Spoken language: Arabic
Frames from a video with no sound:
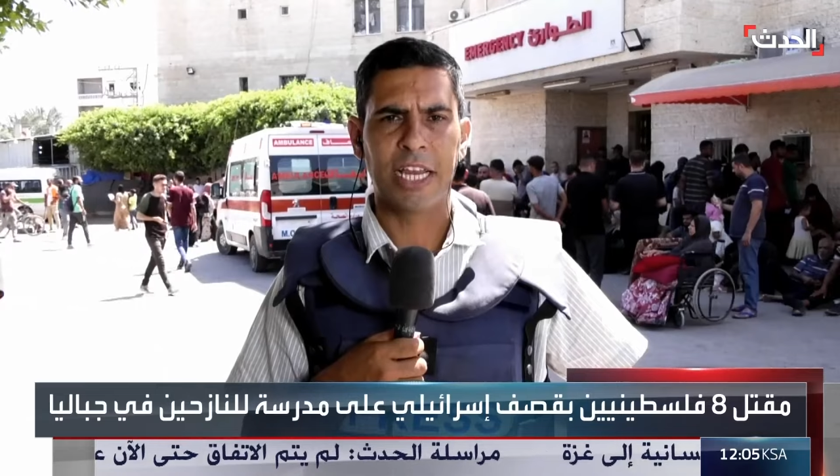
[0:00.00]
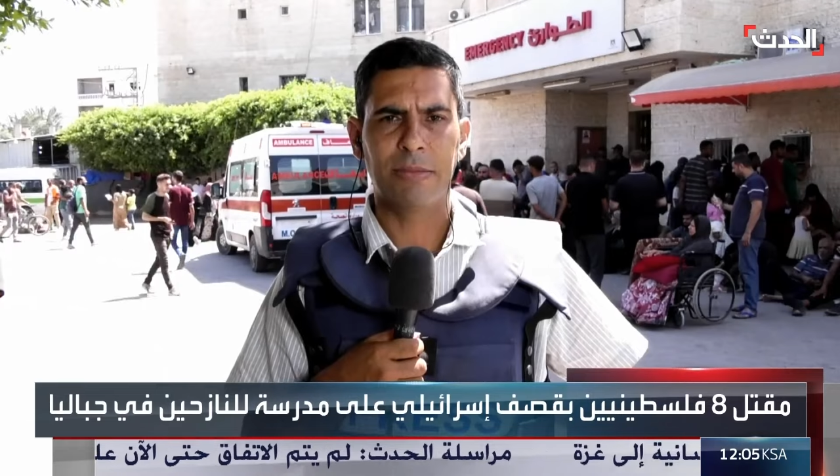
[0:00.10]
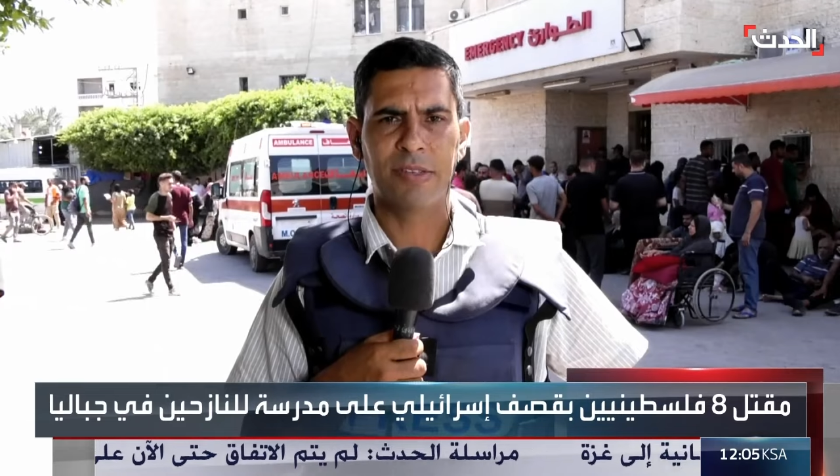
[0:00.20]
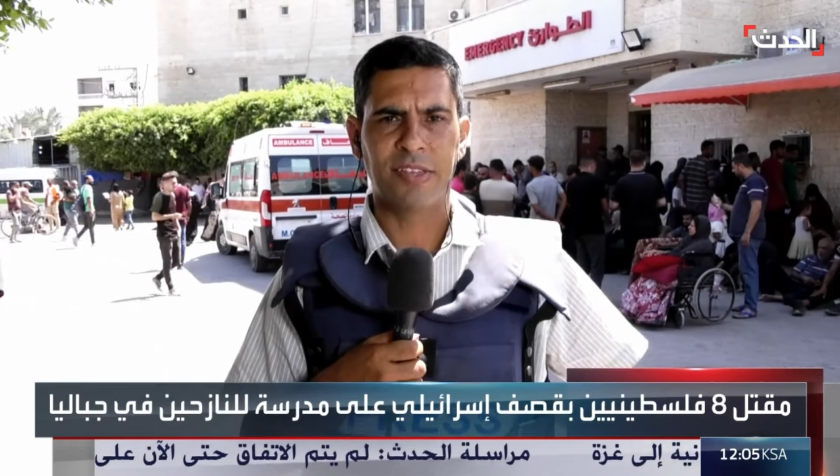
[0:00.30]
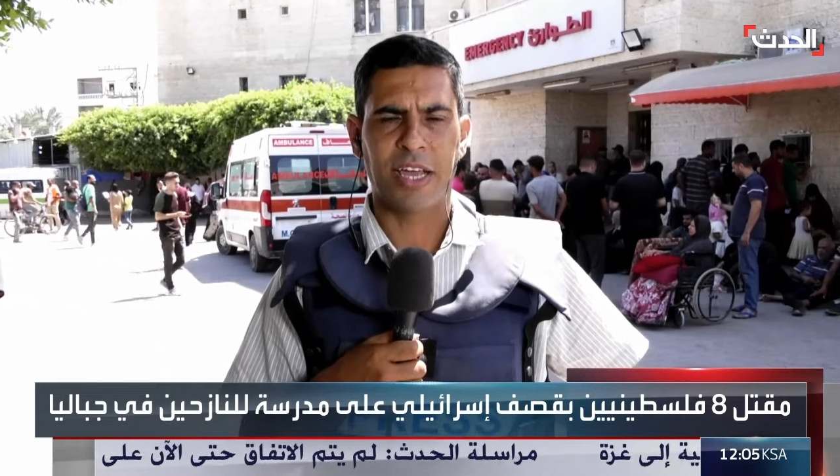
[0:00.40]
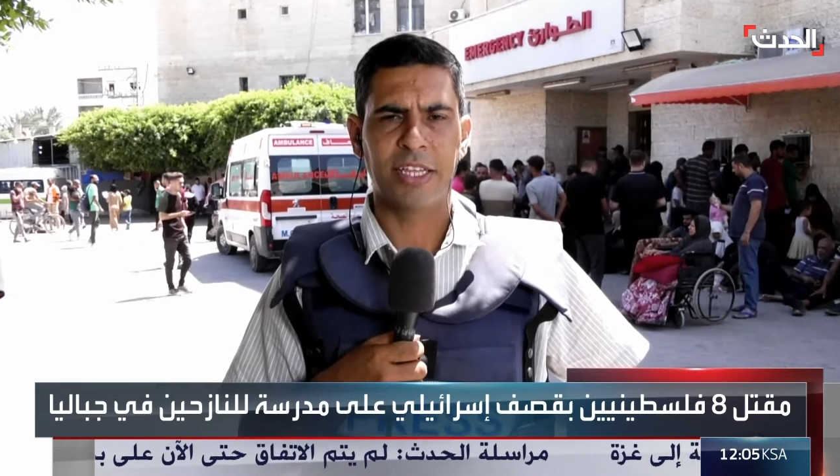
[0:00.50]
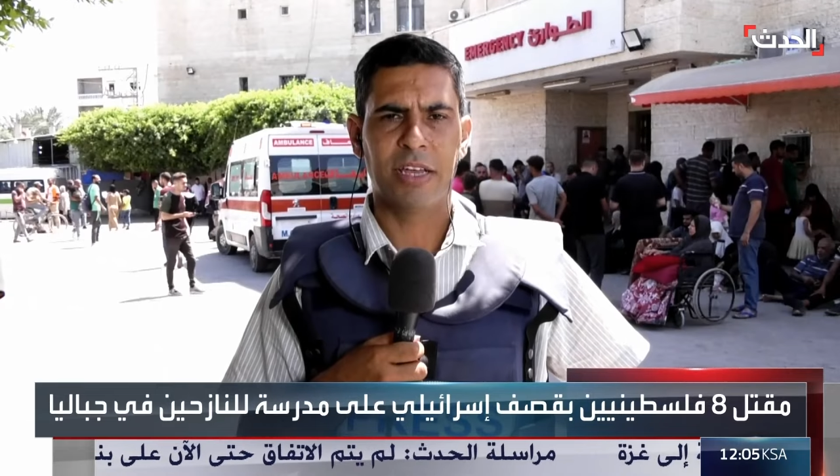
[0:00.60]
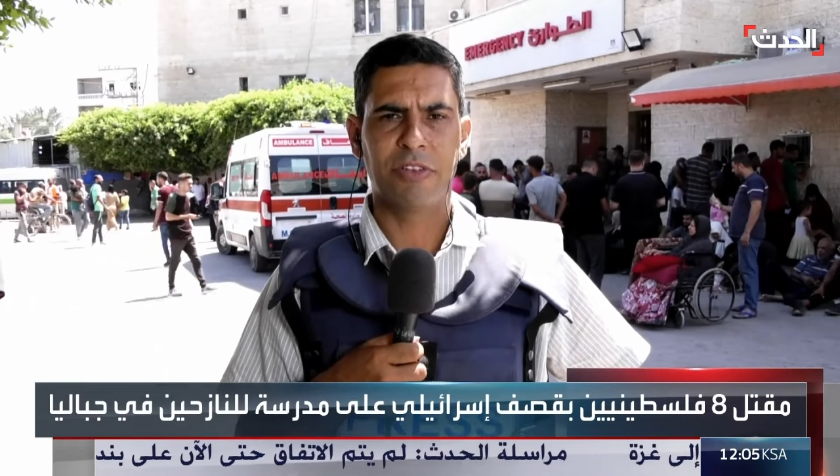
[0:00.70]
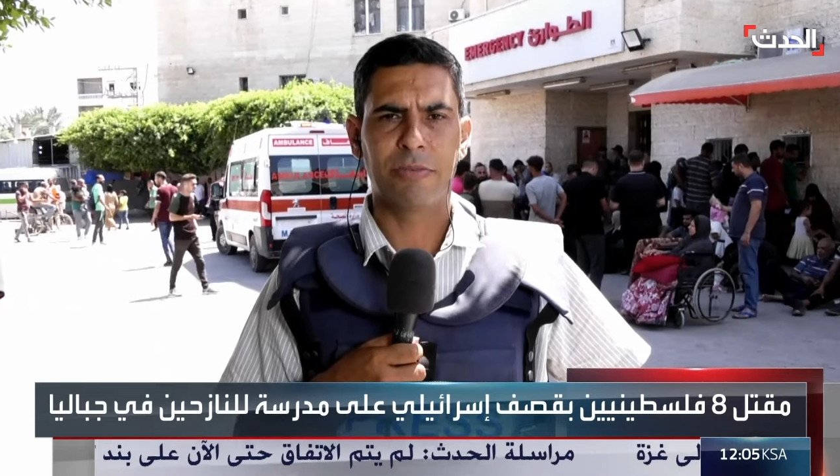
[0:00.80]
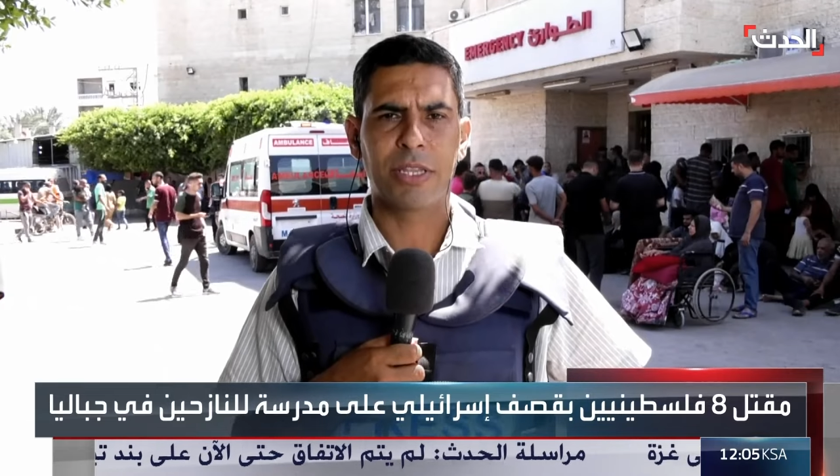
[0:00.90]
حليم
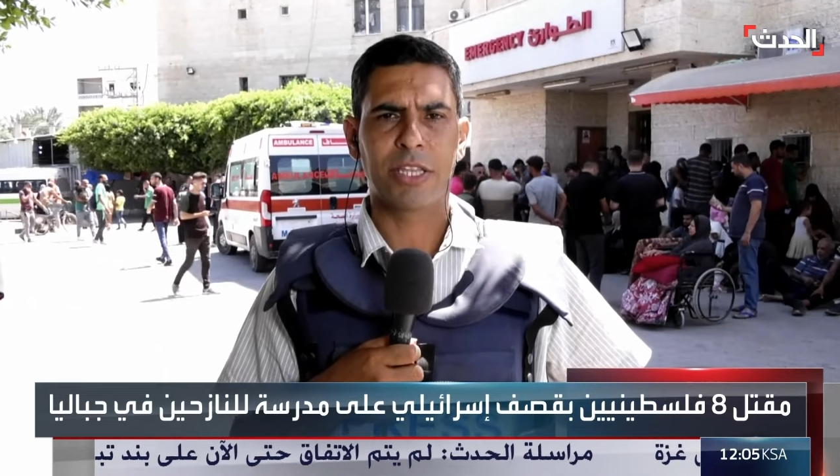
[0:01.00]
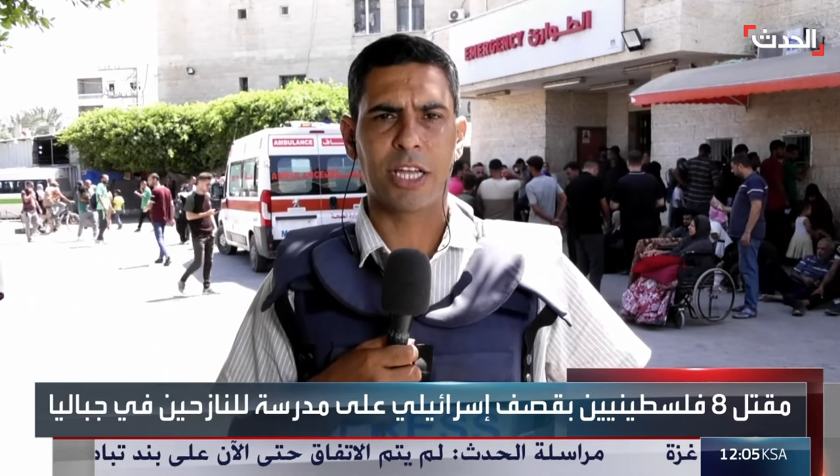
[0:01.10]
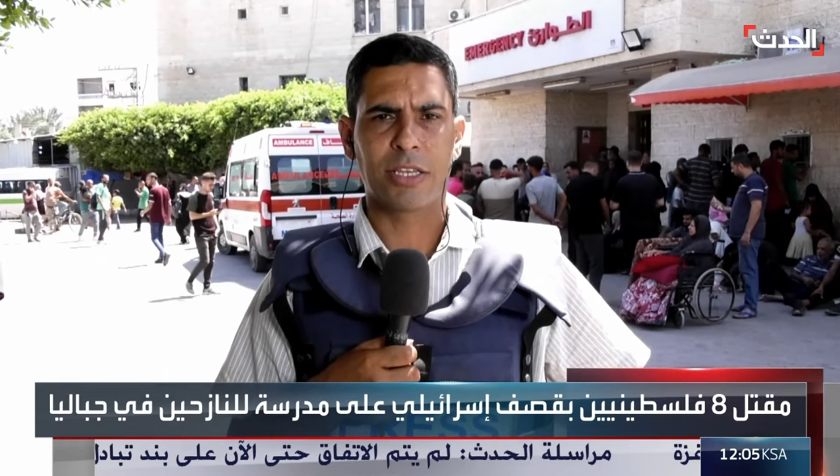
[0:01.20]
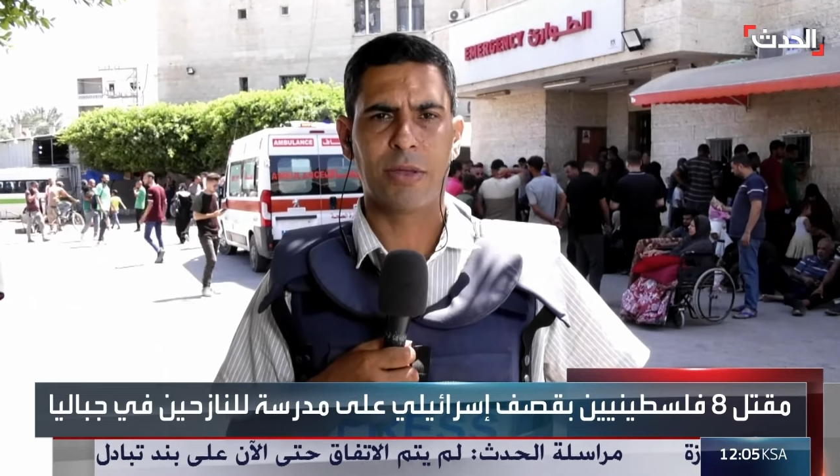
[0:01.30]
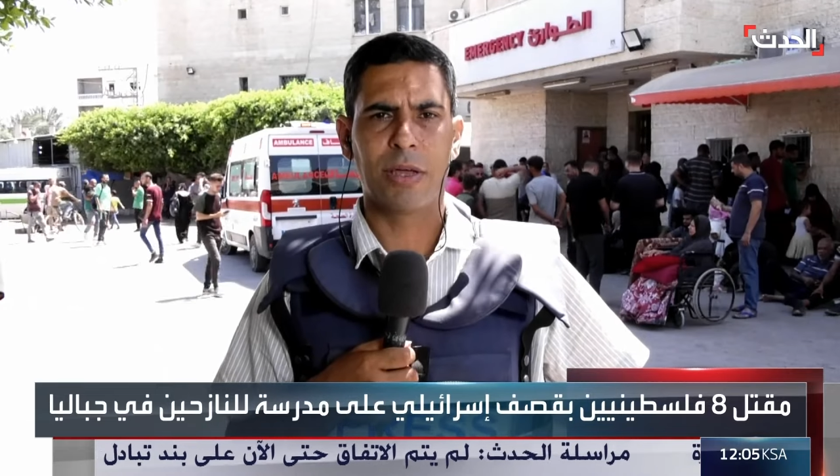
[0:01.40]
السعدية في منطقة